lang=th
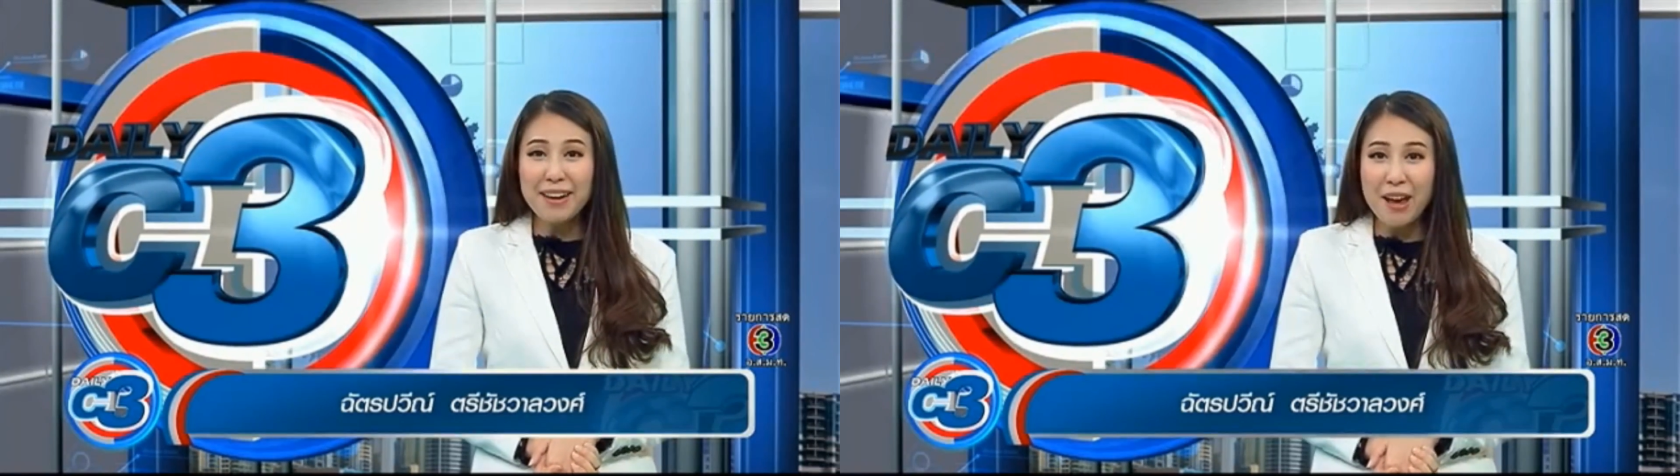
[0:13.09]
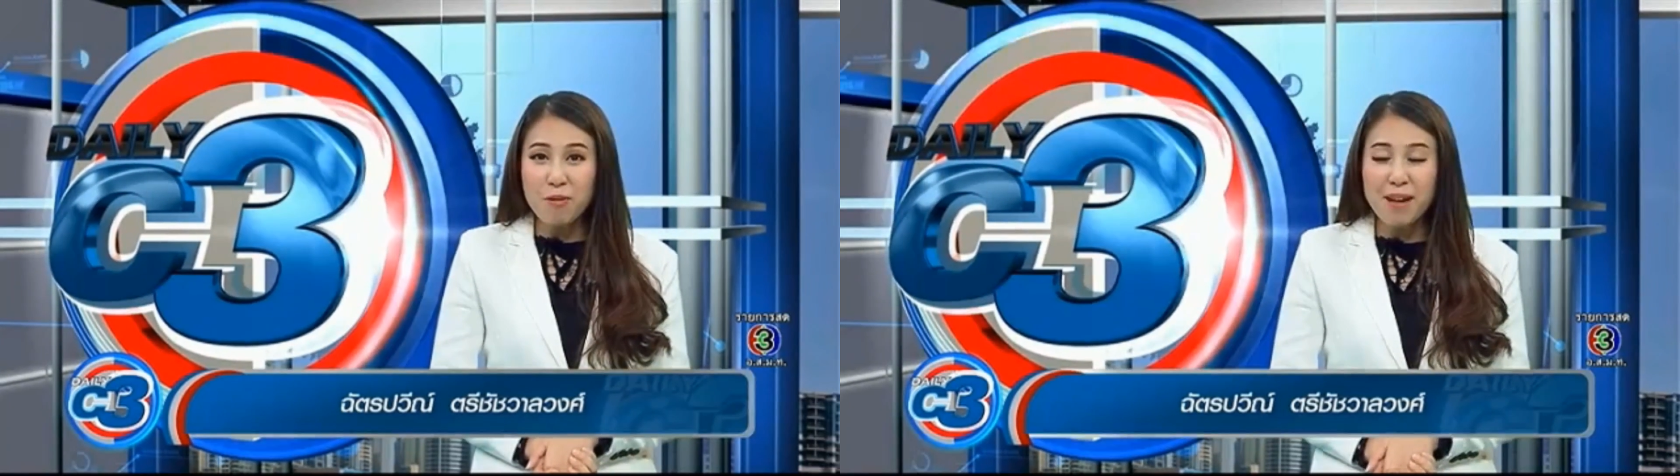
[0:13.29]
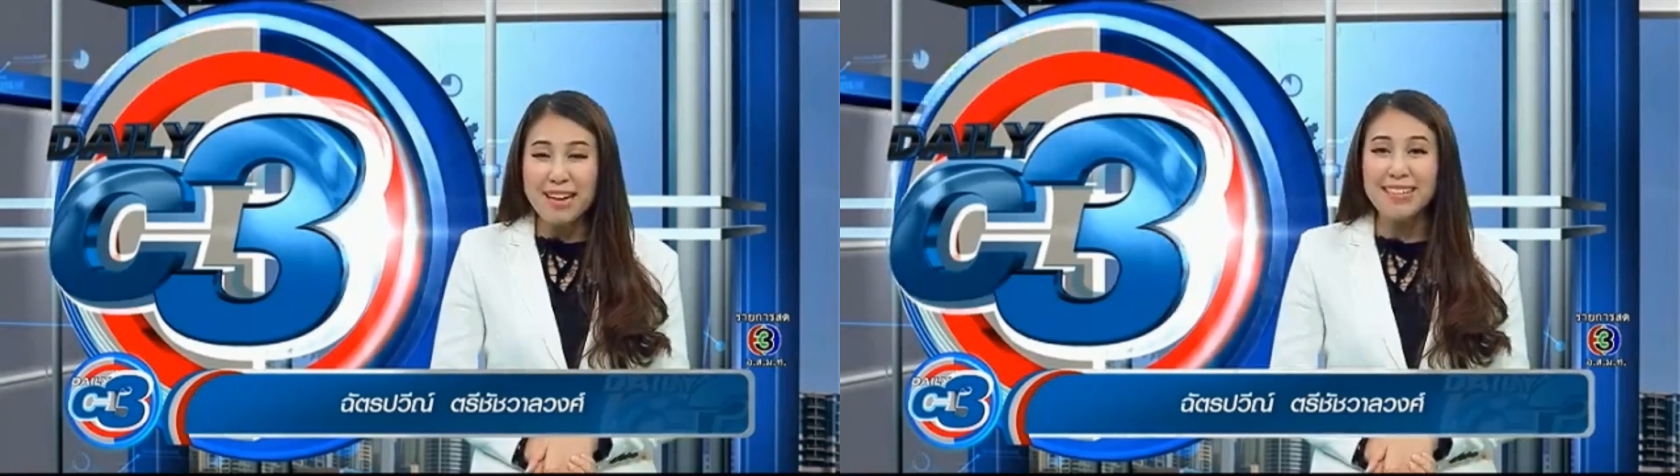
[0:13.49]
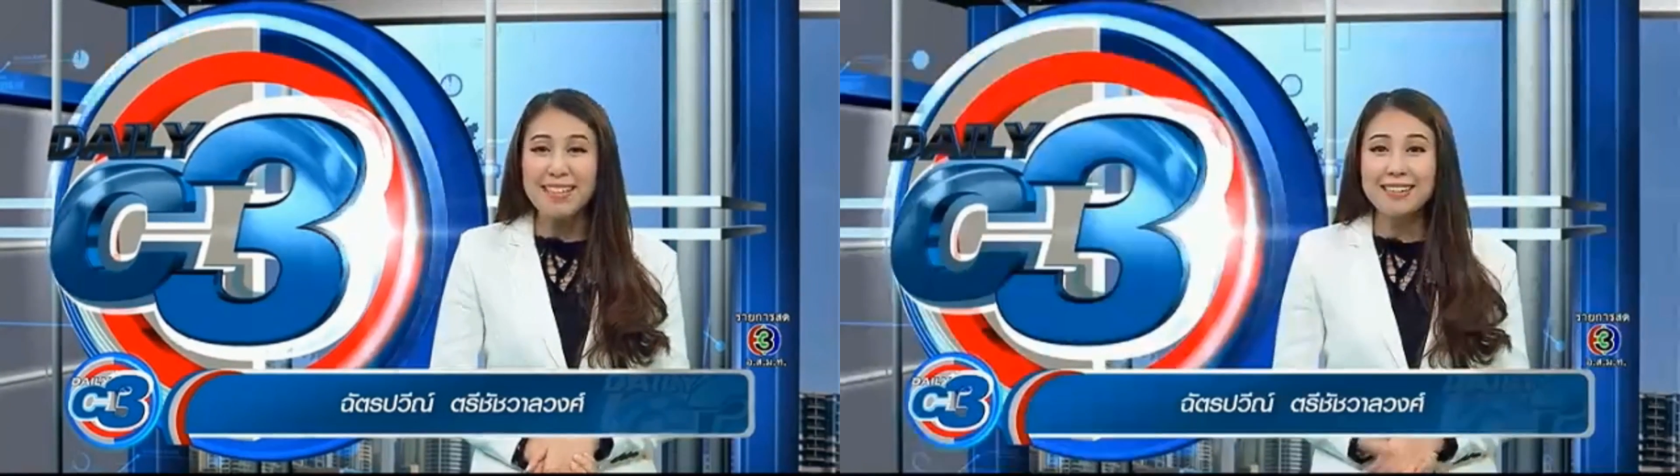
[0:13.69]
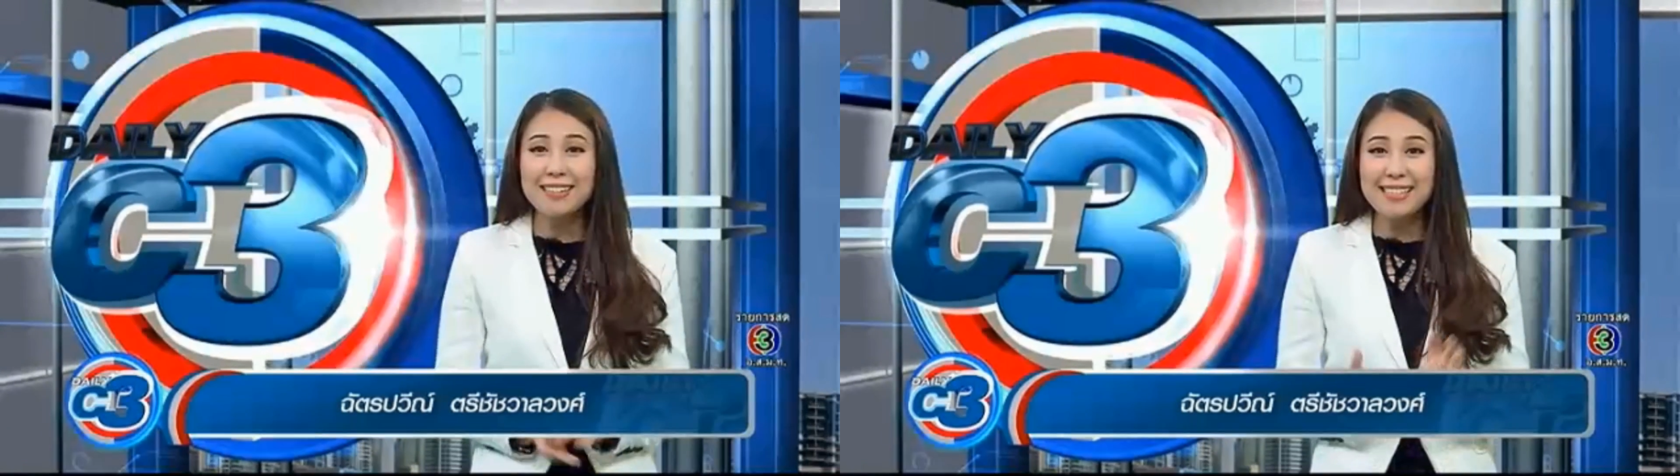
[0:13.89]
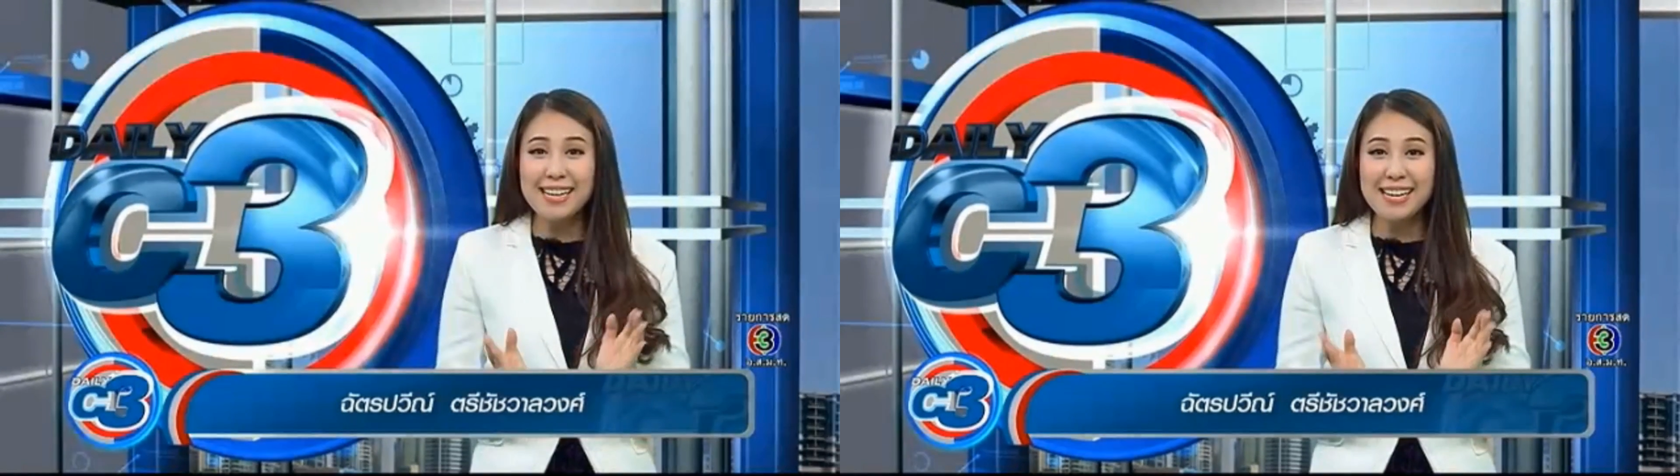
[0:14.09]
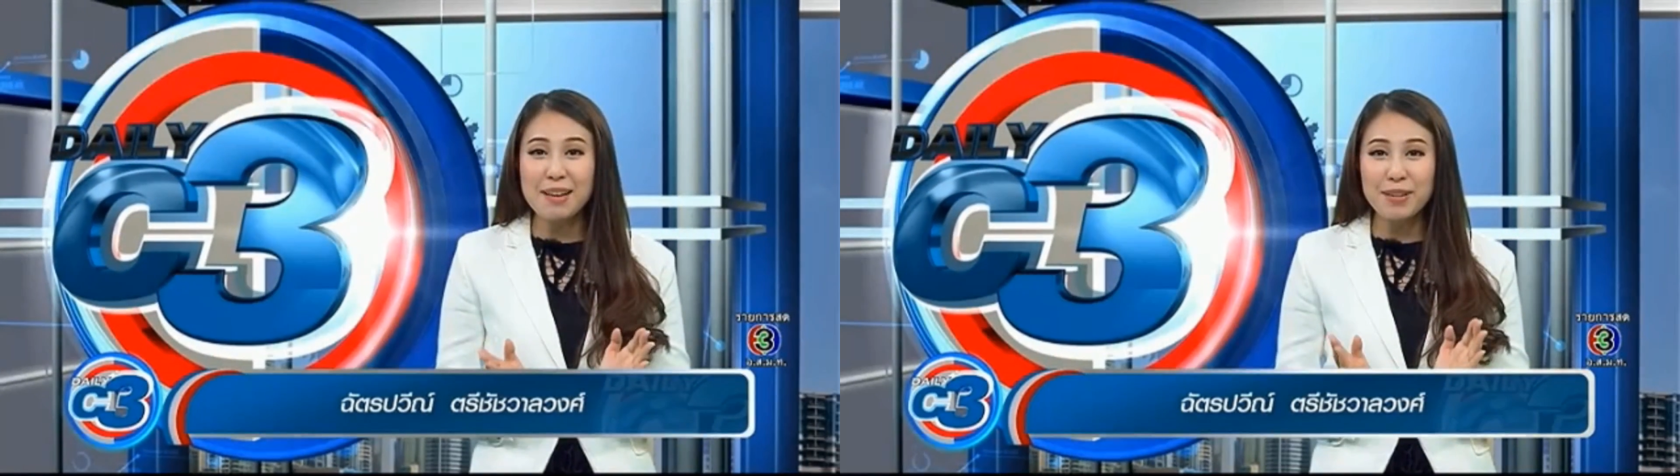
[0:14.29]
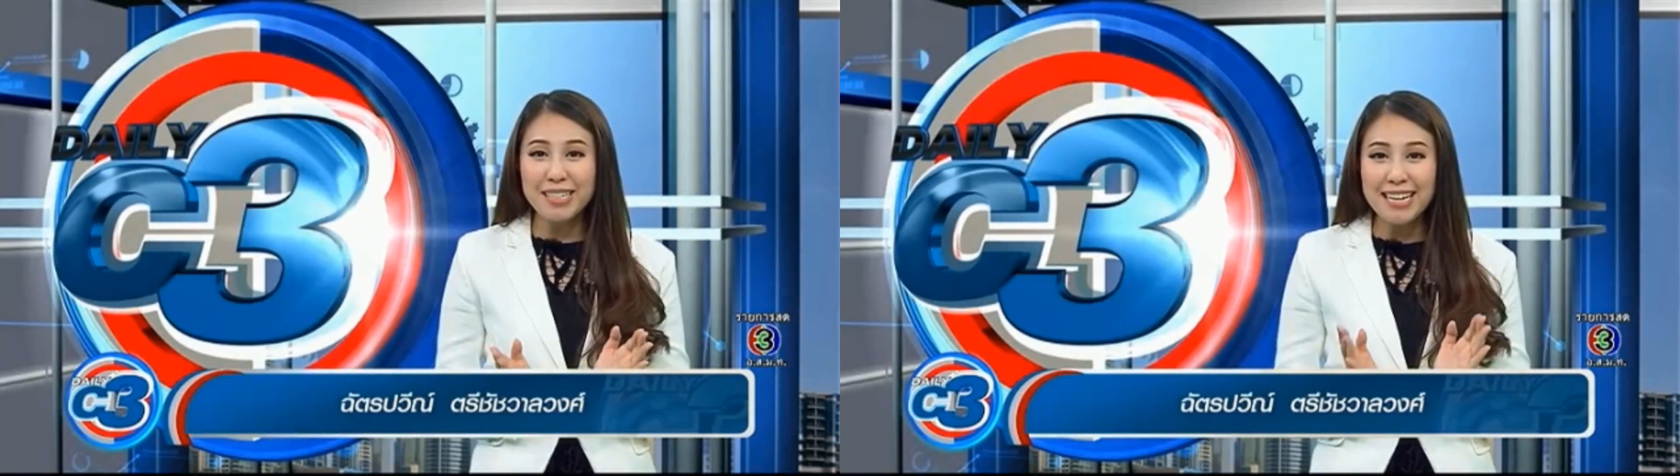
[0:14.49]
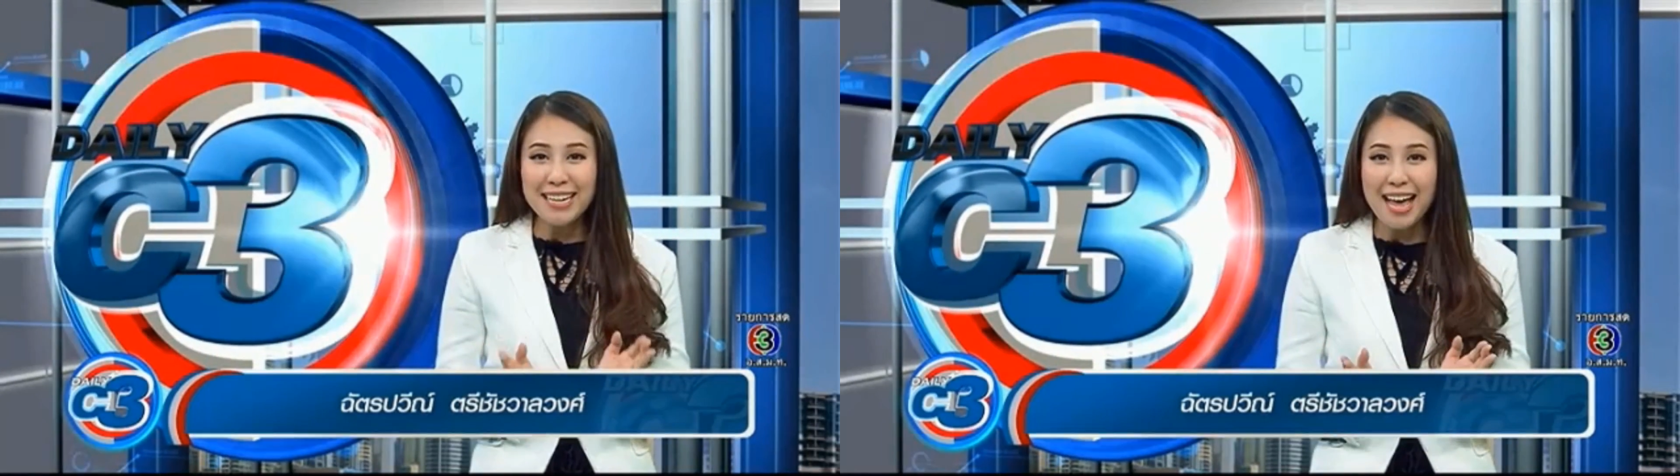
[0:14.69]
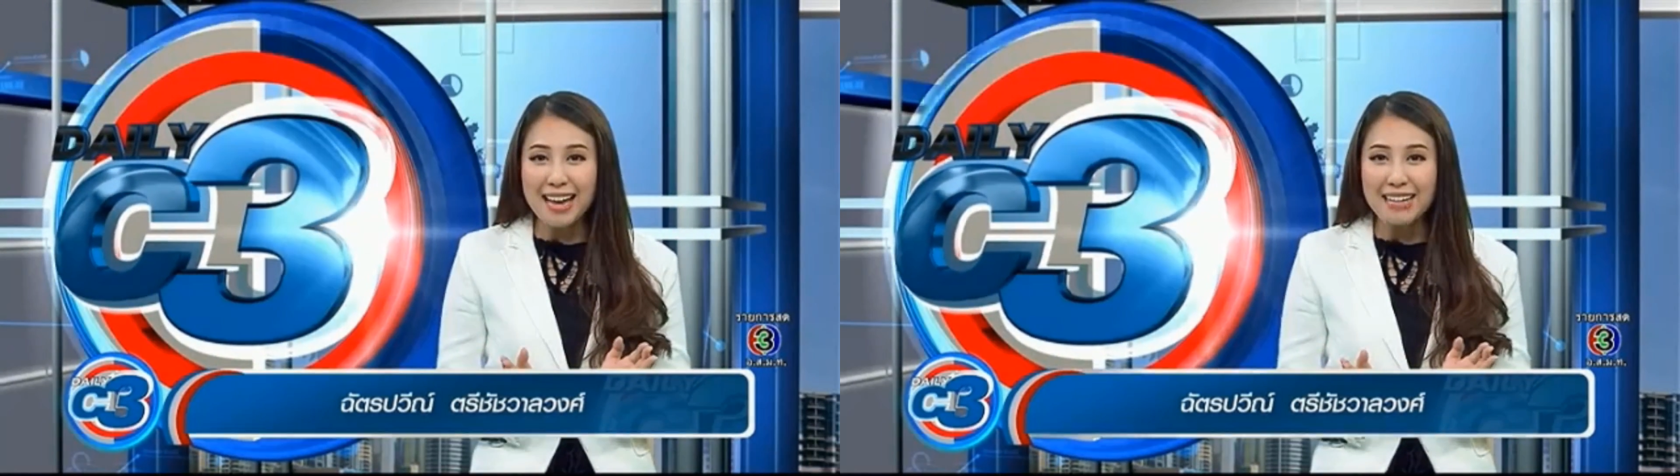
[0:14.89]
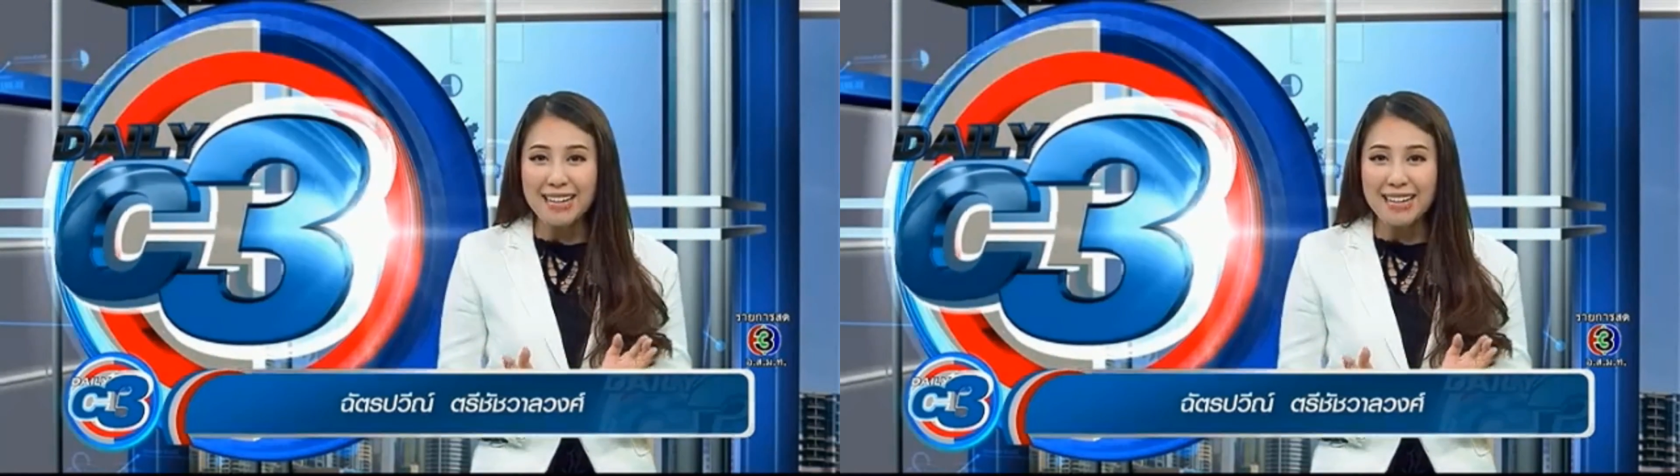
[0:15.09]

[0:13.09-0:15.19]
แนวใหม่ ที่เกิดขึ้นจริงในประเทศไทย